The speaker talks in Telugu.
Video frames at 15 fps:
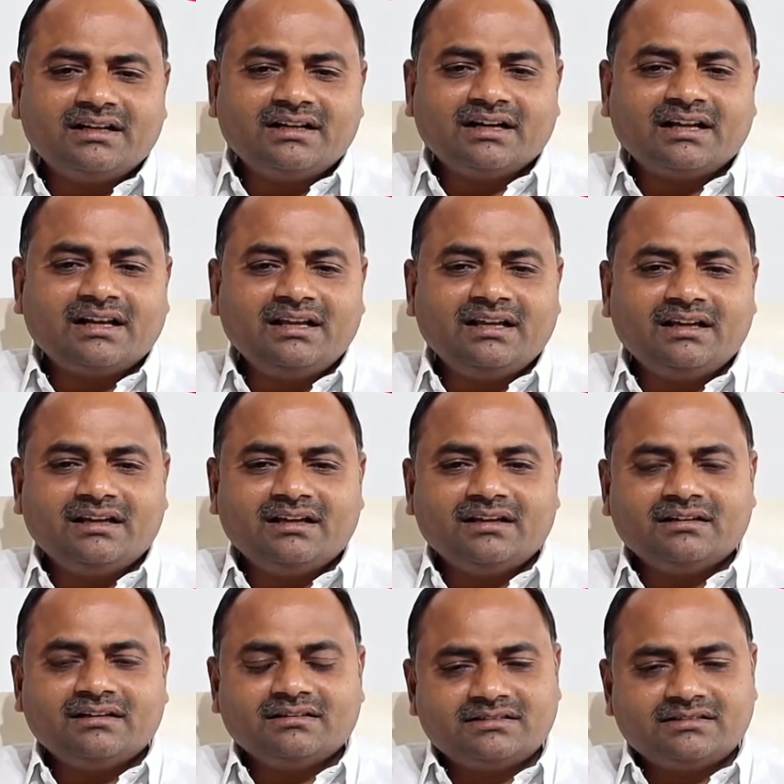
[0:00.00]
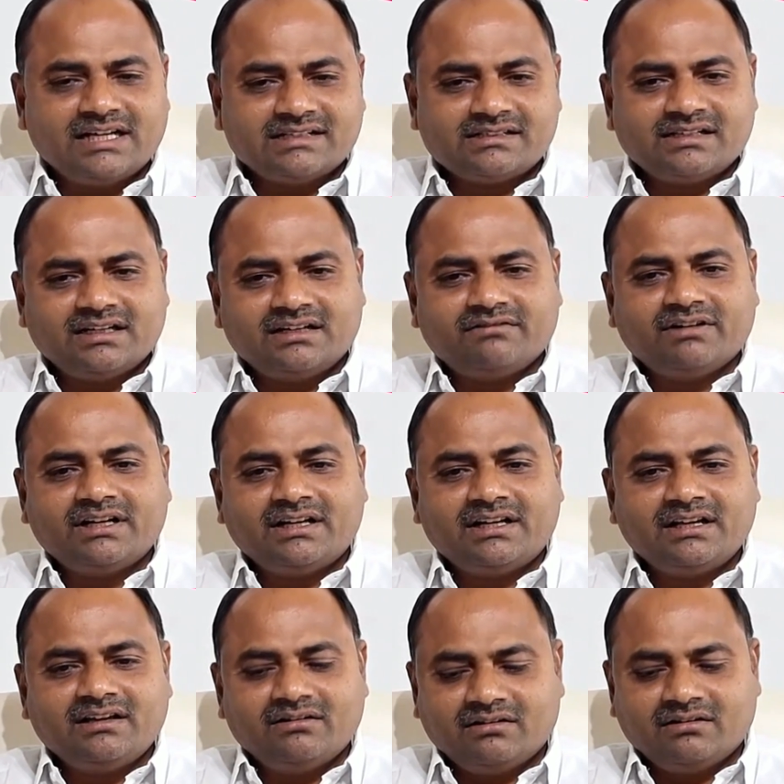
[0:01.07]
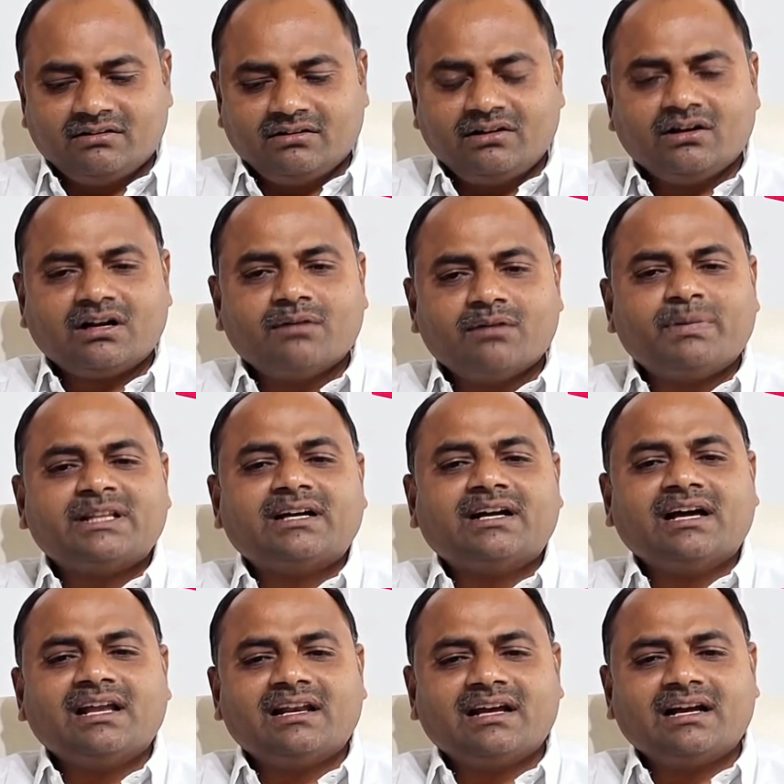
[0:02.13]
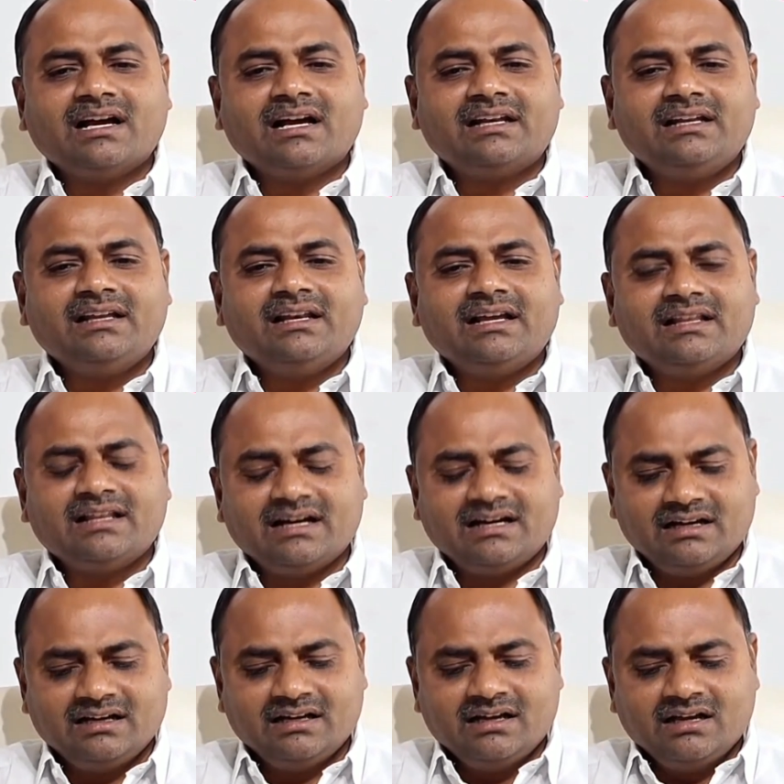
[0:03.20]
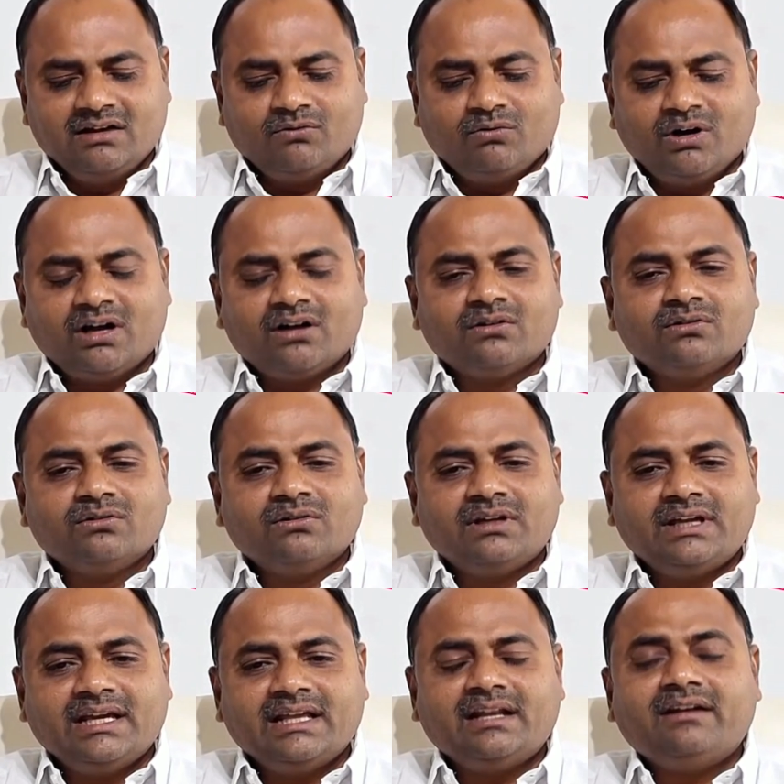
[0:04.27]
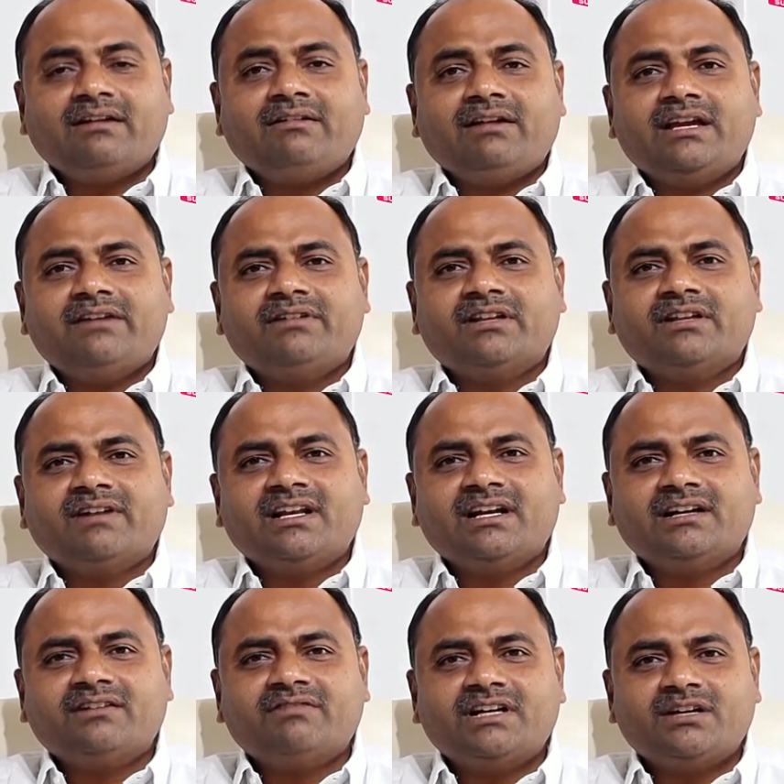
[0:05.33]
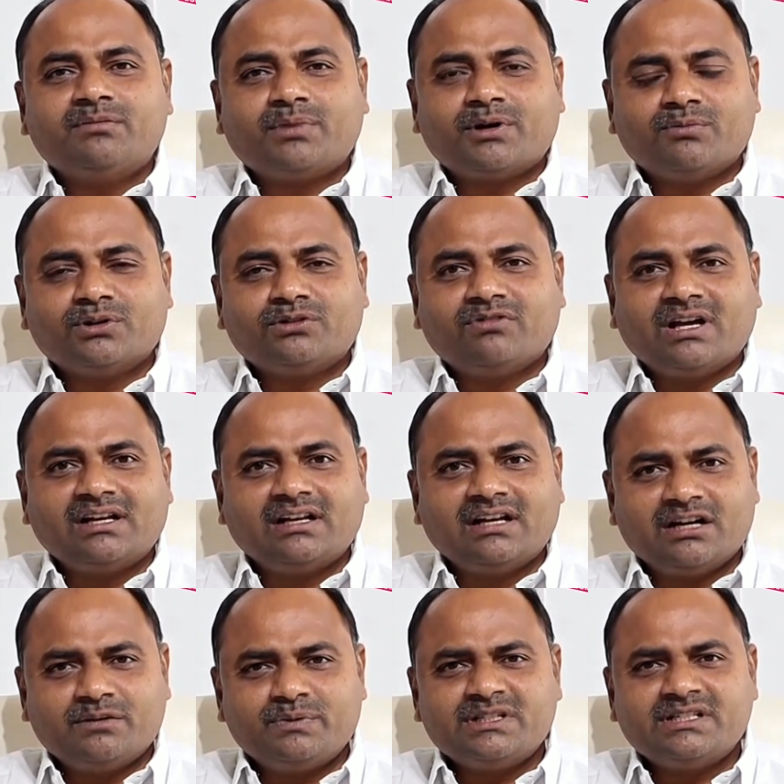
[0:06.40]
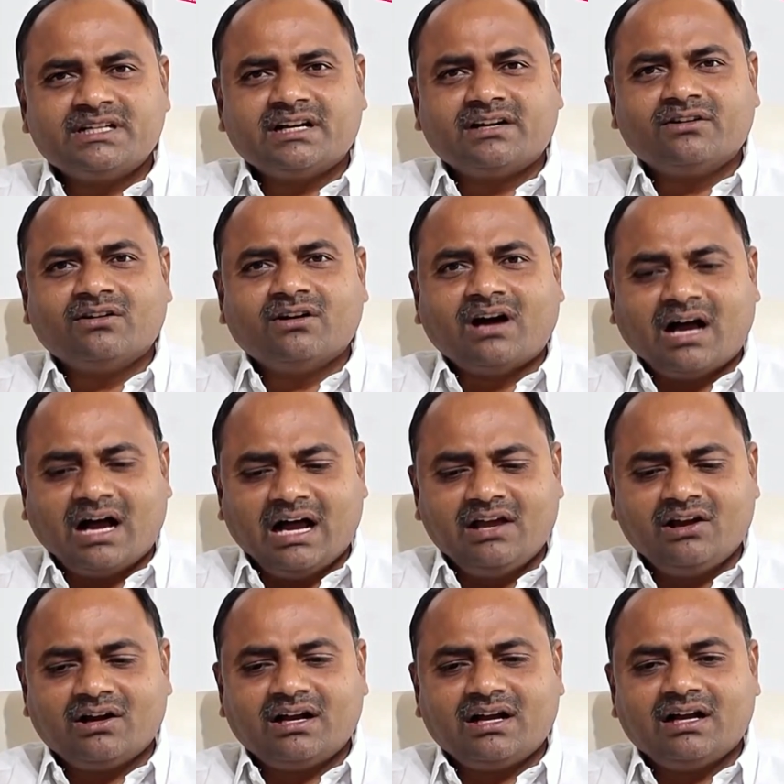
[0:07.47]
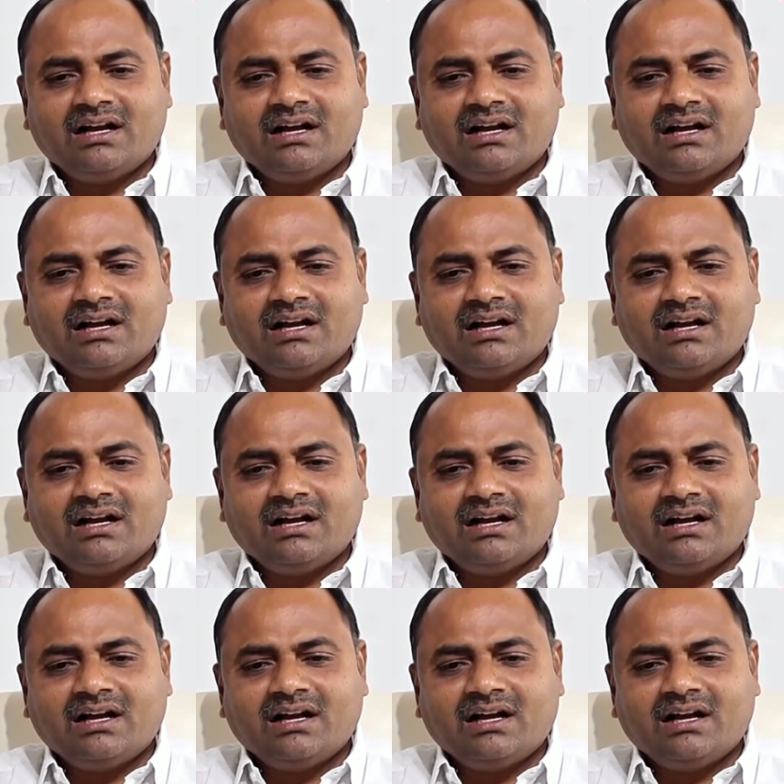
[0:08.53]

గారి చేసినటువంటి యొక్క పథకాలను కానీ లేదా వారు ఏ ఏ విధమైనటువంటి ప్రభుత్వాన్ని నడిపించాడో ఆ యొక్క